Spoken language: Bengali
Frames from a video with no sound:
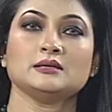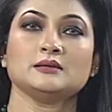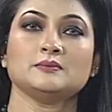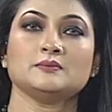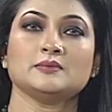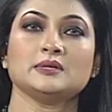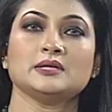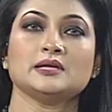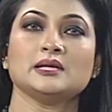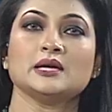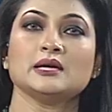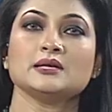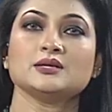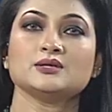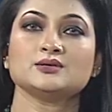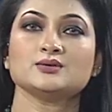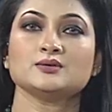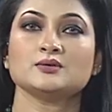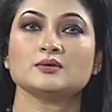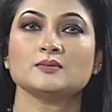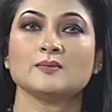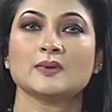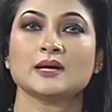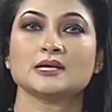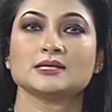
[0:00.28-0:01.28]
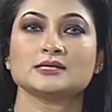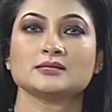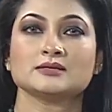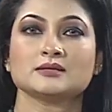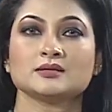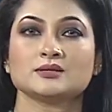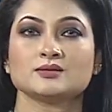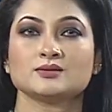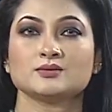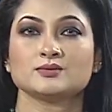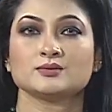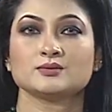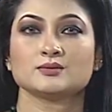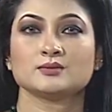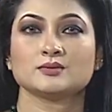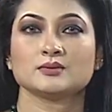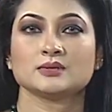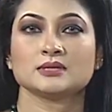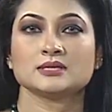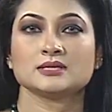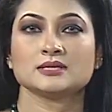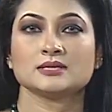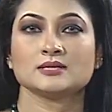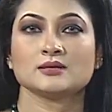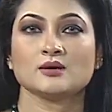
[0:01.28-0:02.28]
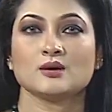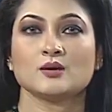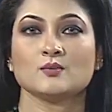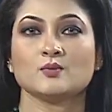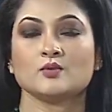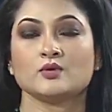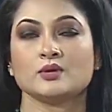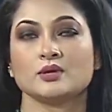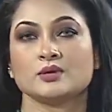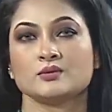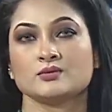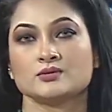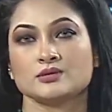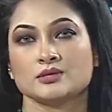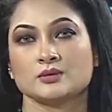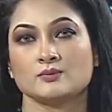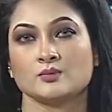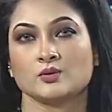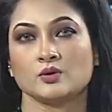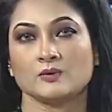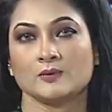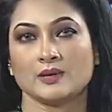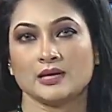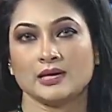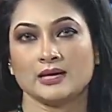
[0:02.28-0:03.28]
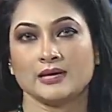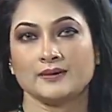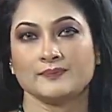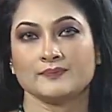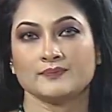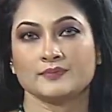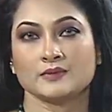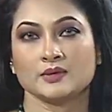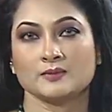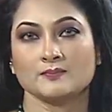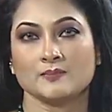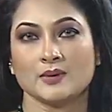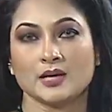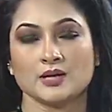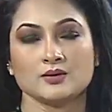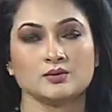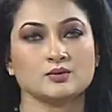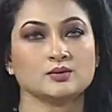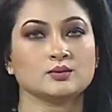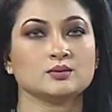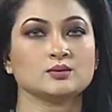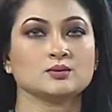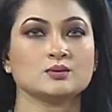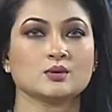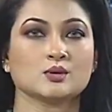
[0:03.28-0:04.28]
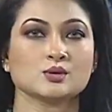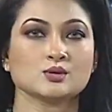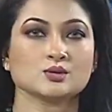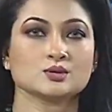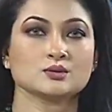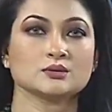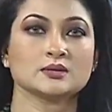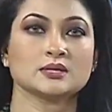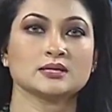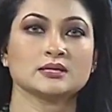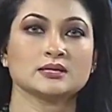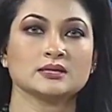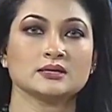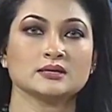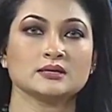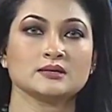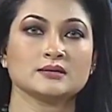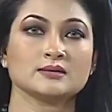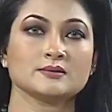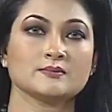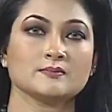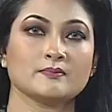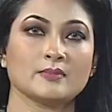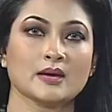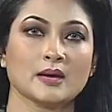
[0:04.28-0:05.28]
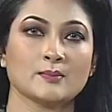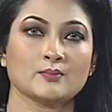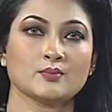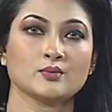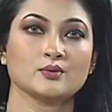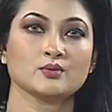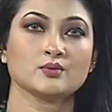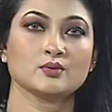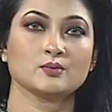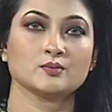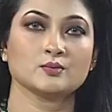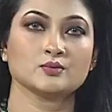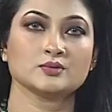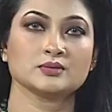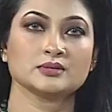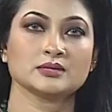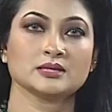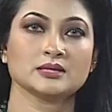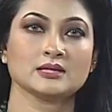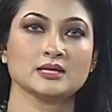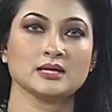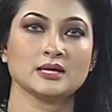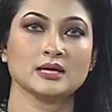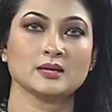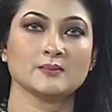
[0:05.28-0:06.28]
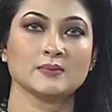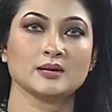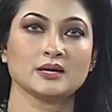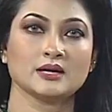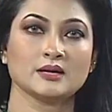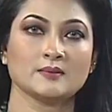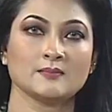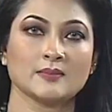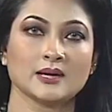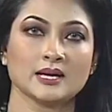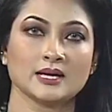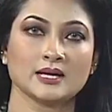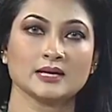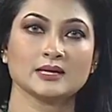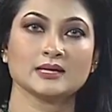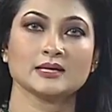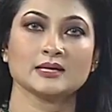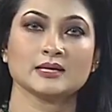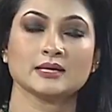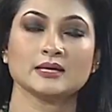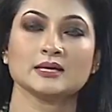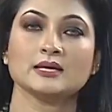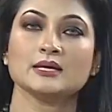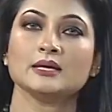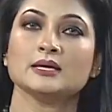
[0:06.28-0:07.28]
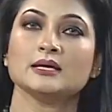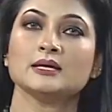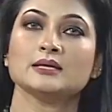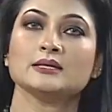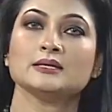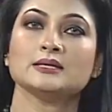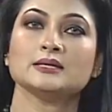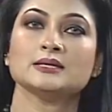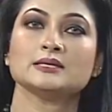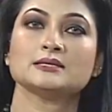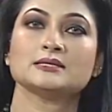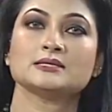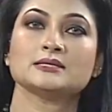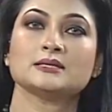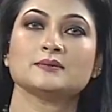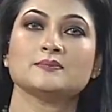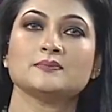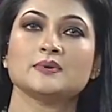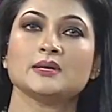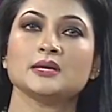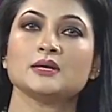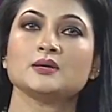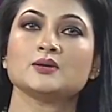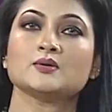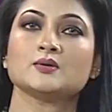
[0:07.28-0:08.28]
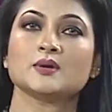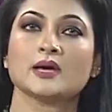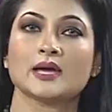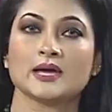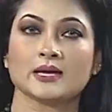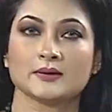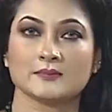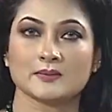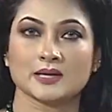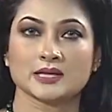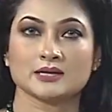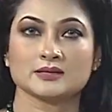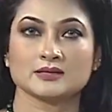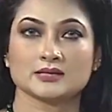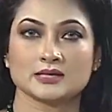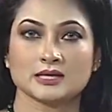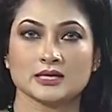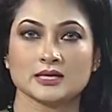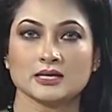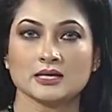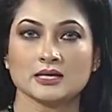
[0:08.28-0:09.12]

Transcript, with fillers: বিদায় সুর বাঁচতে শুরু করেছে অমর একুশে বইমেলায় পাঠক দর্শনার্থীদের ব্যাপক উপস্থিতি এবারের মেলাকে দিয়েছে ভিন্ন এক মাত্রা